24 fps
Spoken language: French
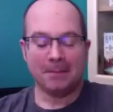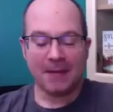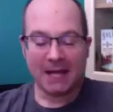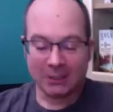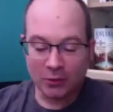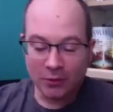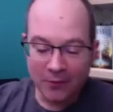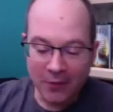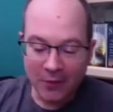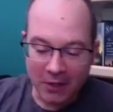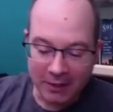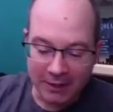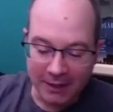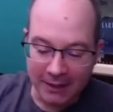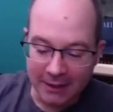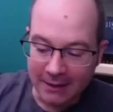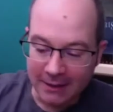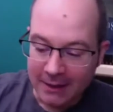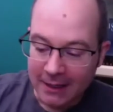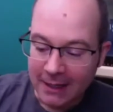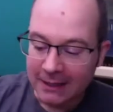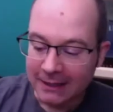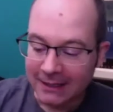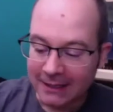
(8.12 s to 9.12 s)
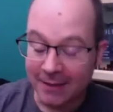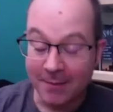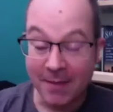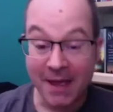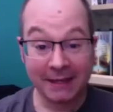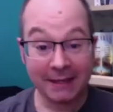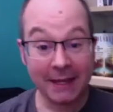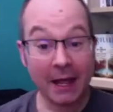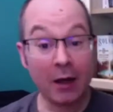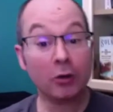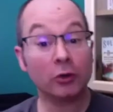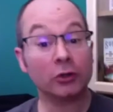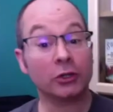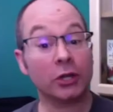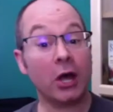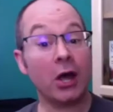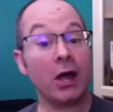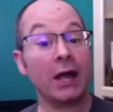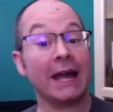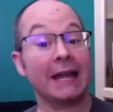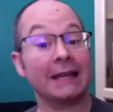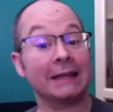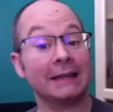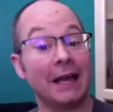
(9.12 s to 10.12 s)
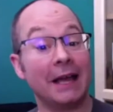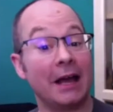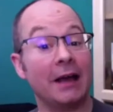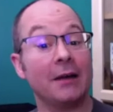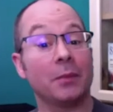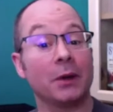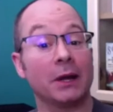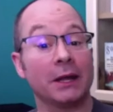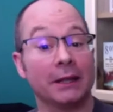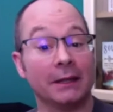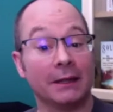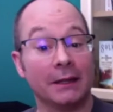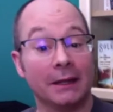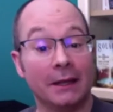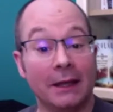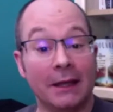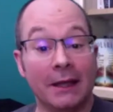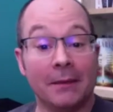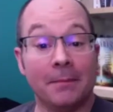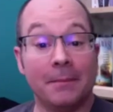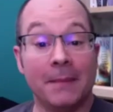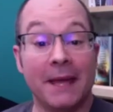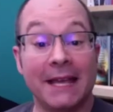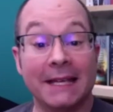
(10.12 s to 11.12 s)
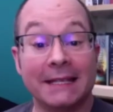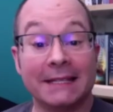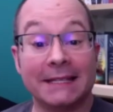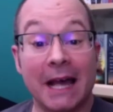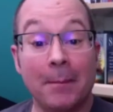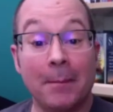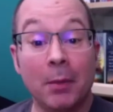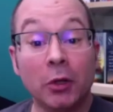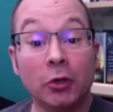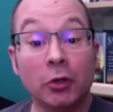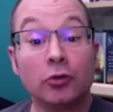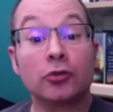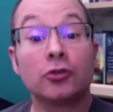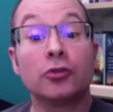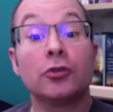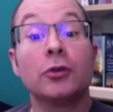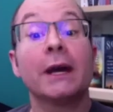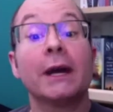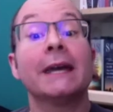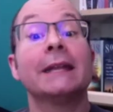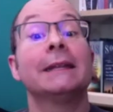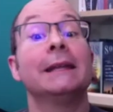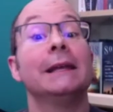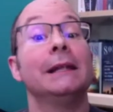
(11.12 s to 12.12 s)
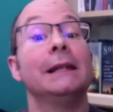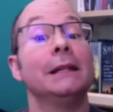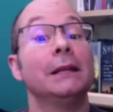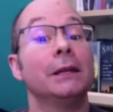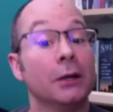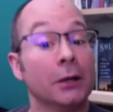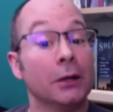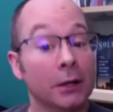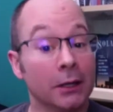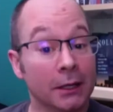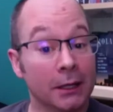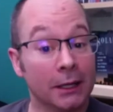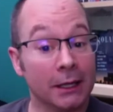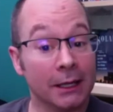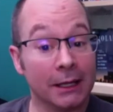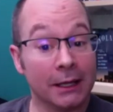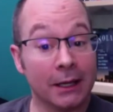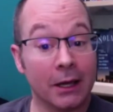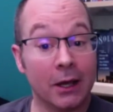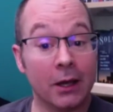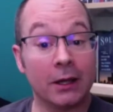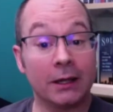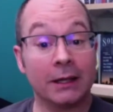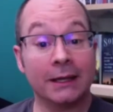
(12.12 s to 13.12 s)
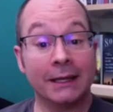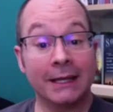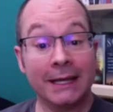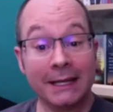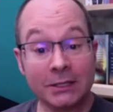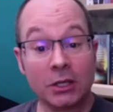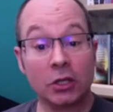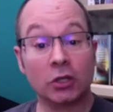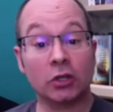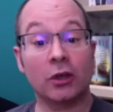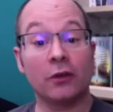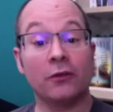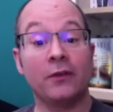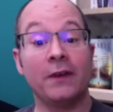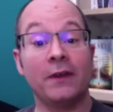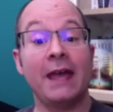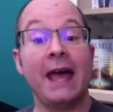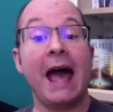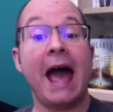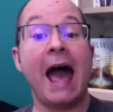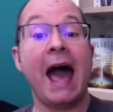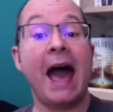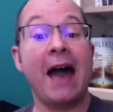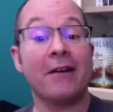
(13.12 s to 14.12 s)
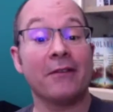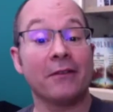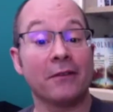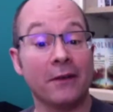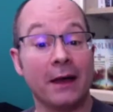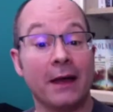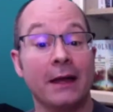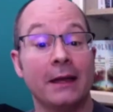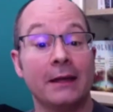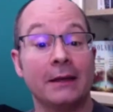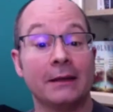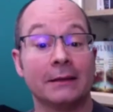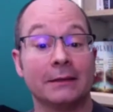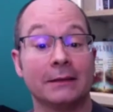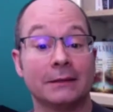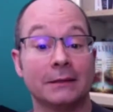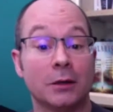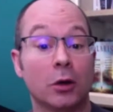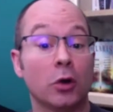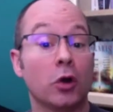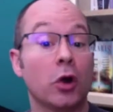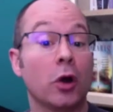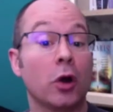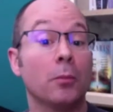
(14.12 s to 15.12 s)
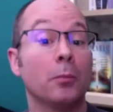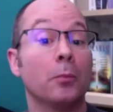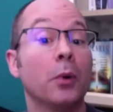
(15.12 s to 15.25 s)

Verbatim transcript: Mathieu Fortin, tu es maintenant auteur à temps plein, mais ça n'a pas toujours été le cas. Euh, qu'est-ce que tu as fait avant, disons, comme